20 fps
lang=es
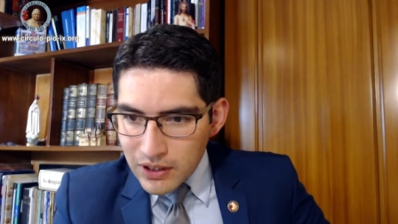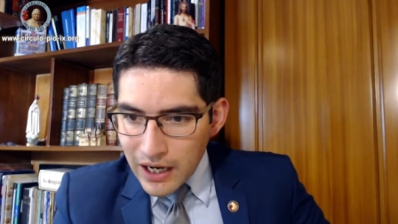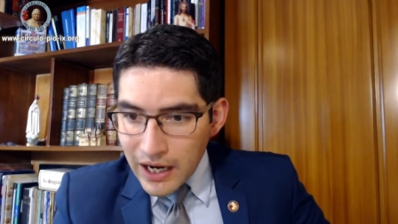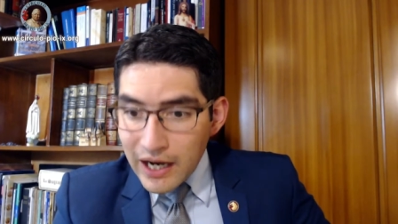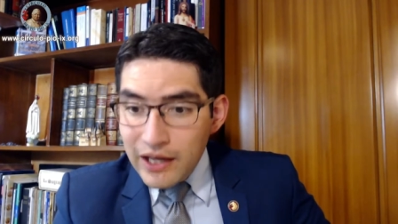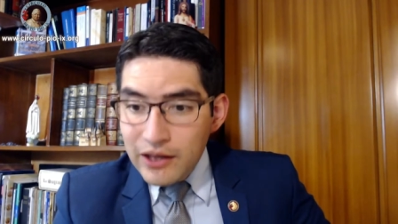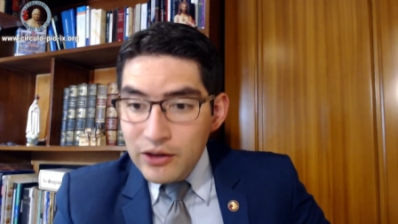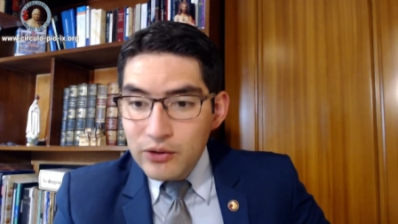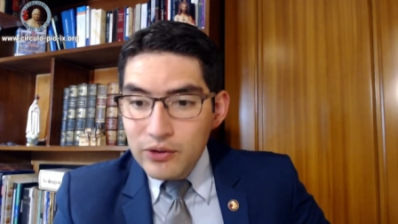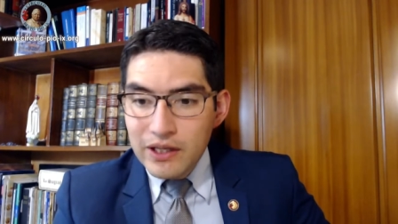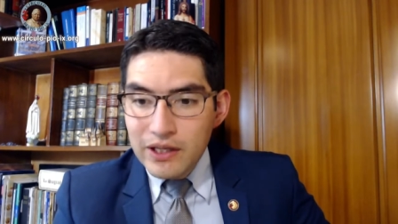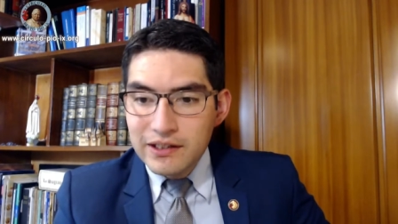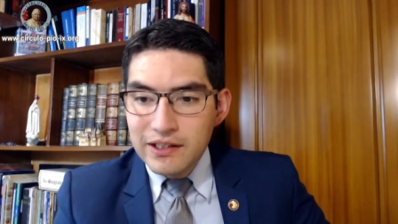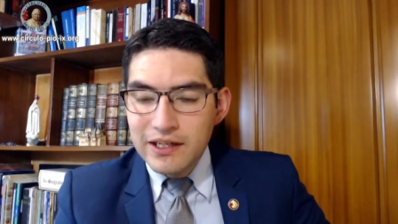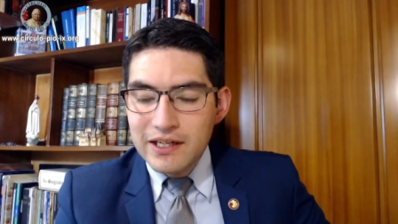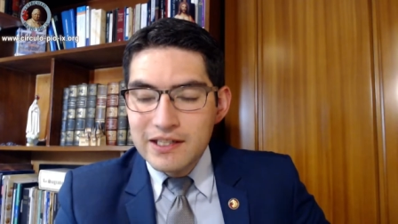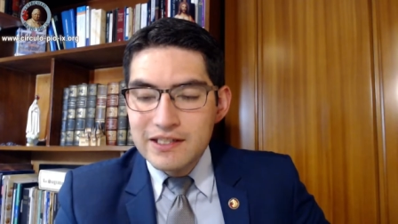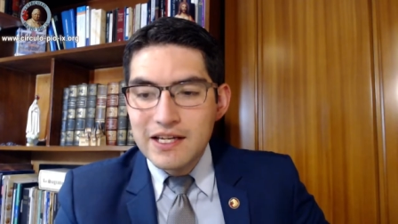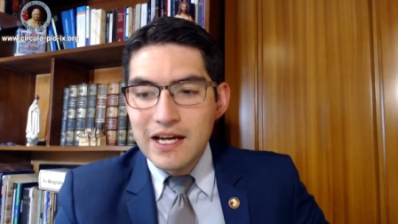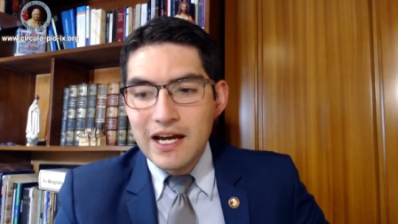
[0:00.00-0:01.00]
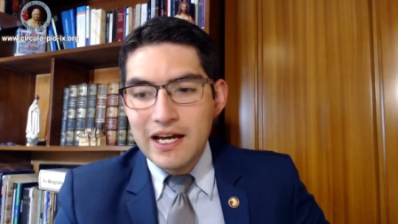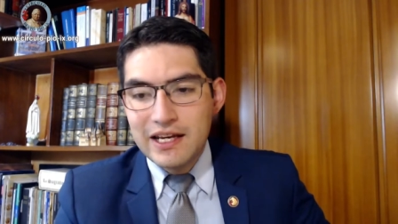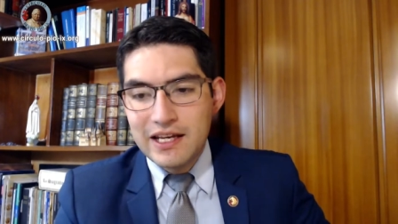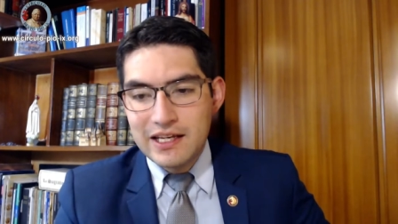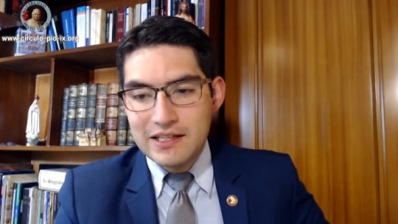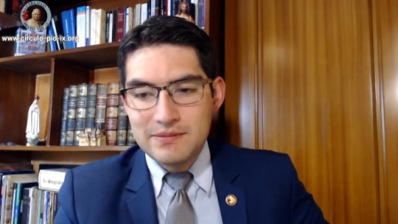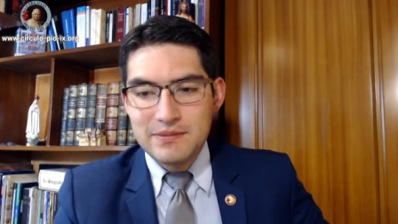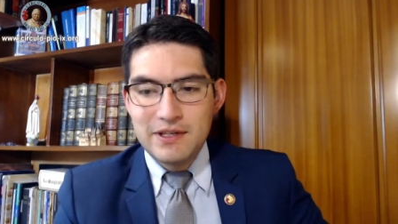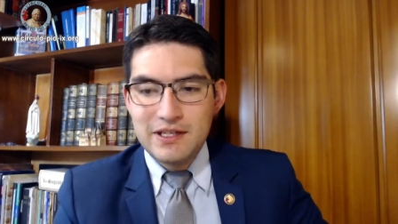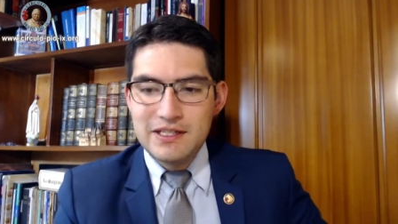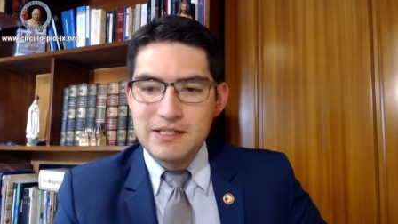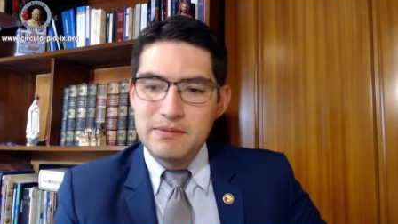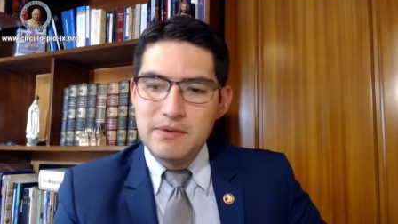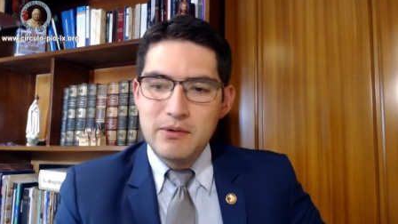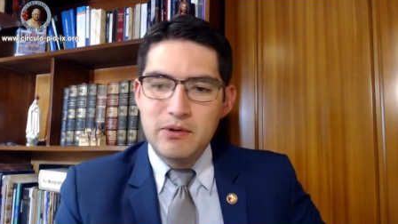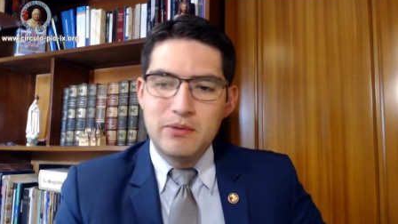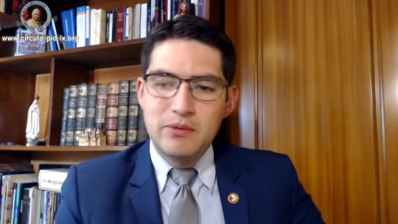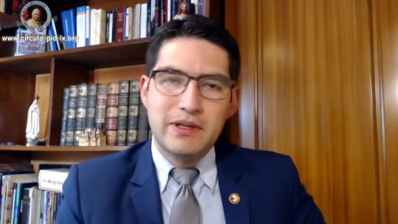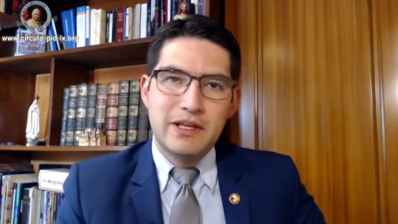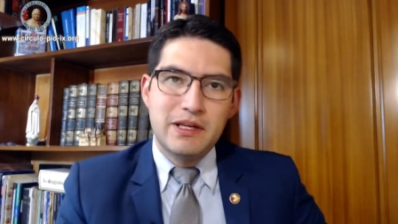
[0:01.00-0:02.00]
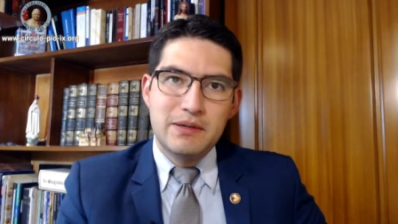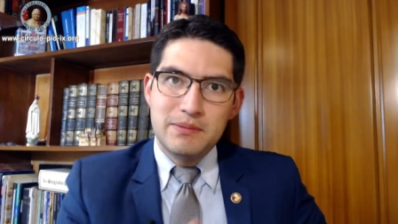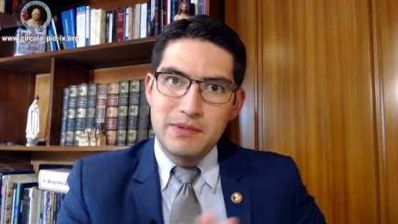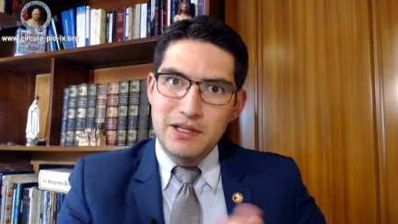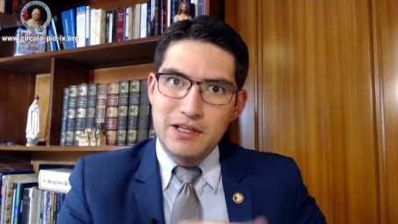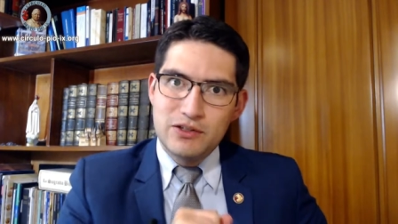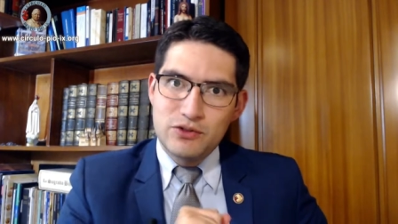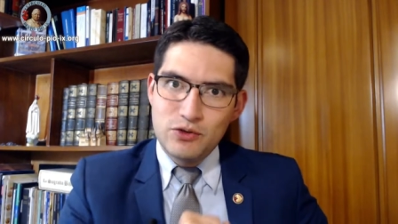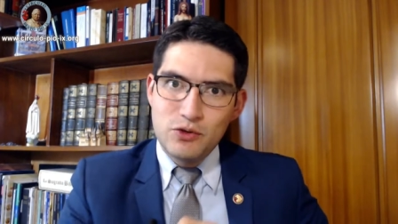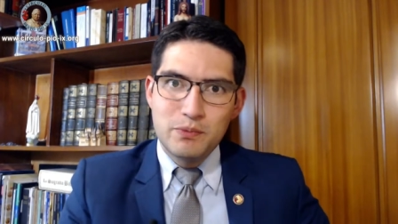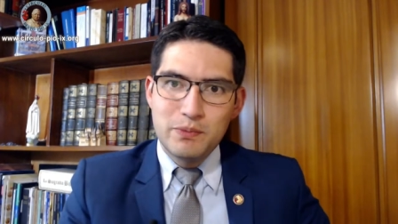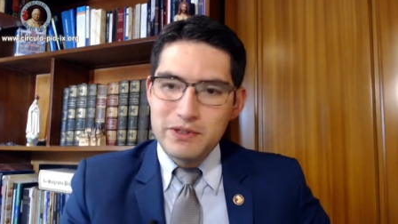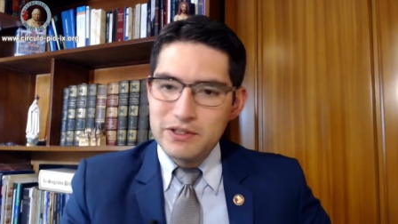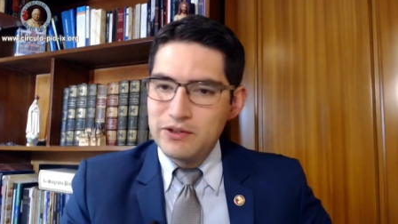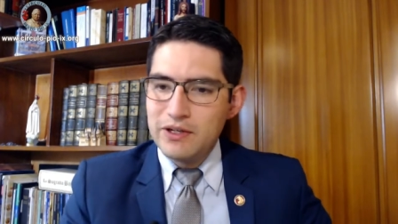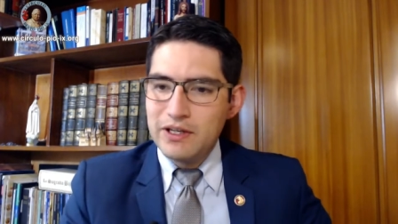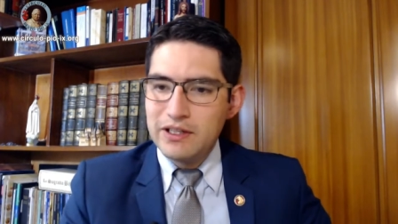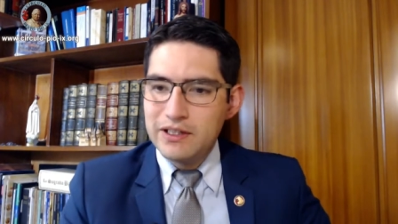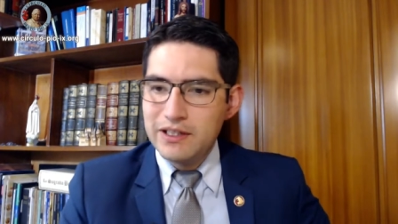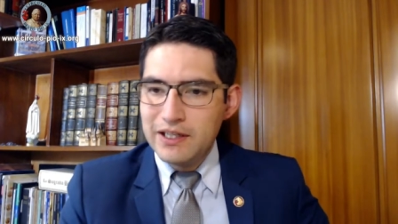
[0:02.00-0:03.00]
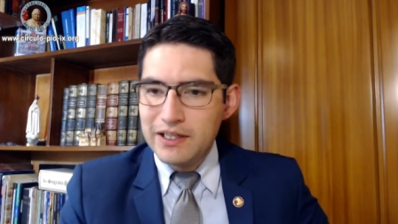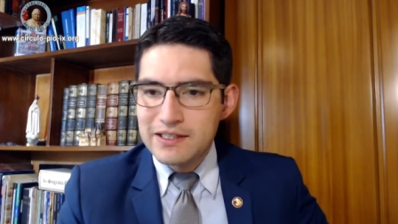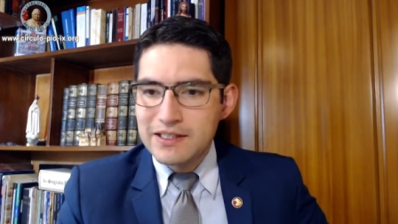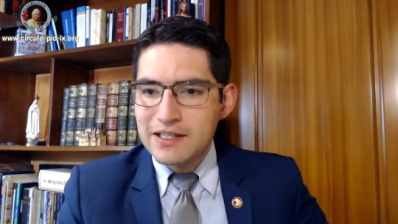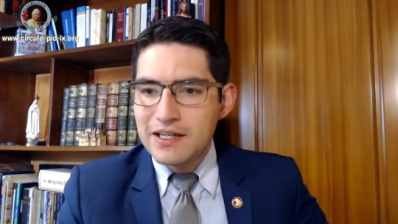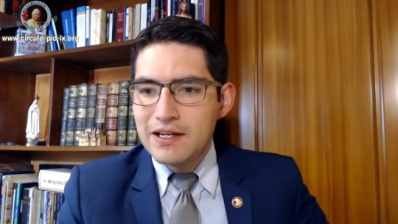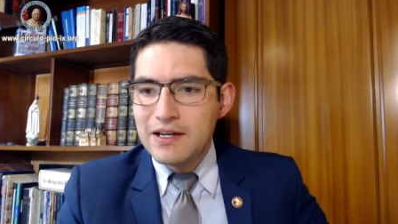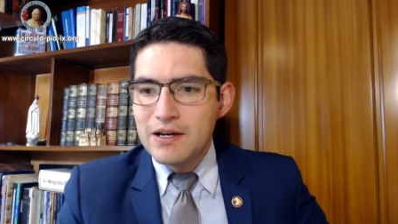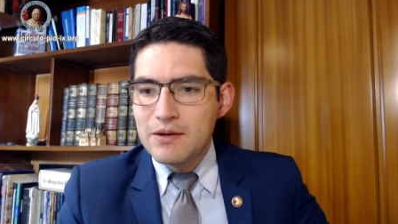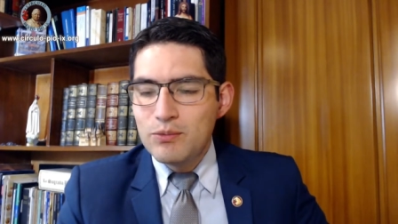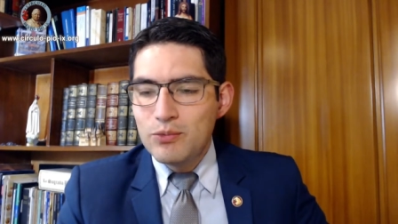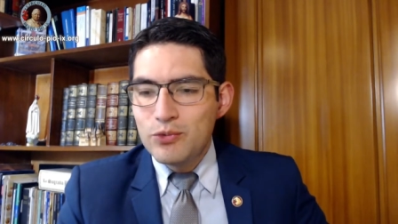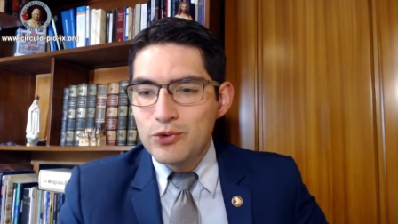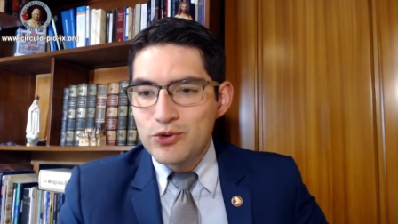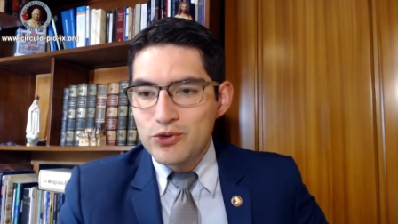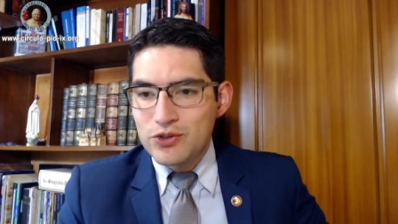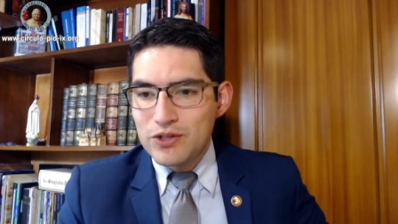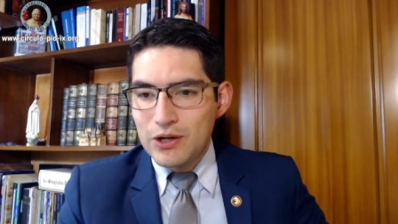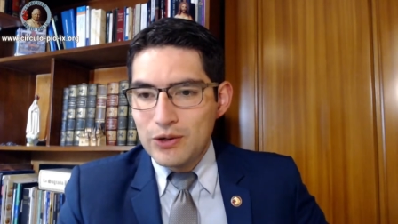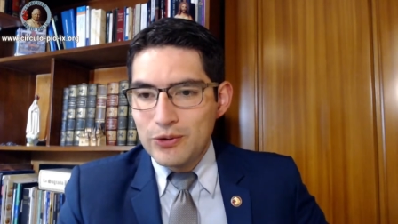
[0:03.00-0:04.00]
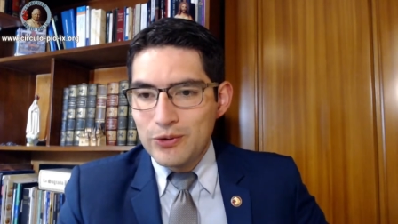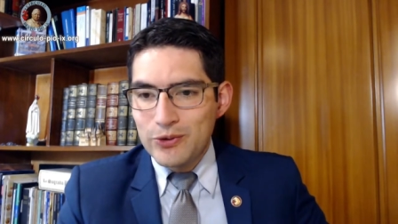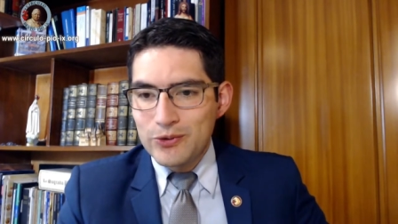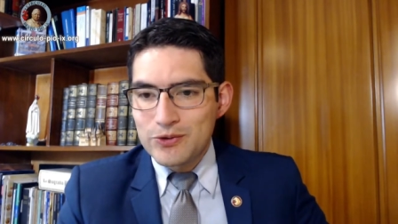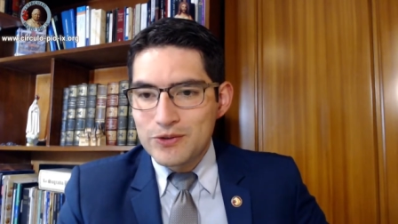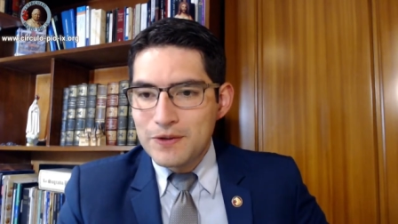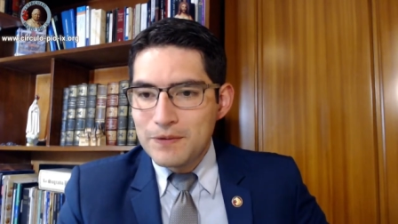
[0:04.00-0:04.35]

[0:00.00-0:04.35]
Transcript: Ah, doña Teresa Arias, mire, se me iba a olvidar. Mil disculpas, doña Teresa. Muchos saludos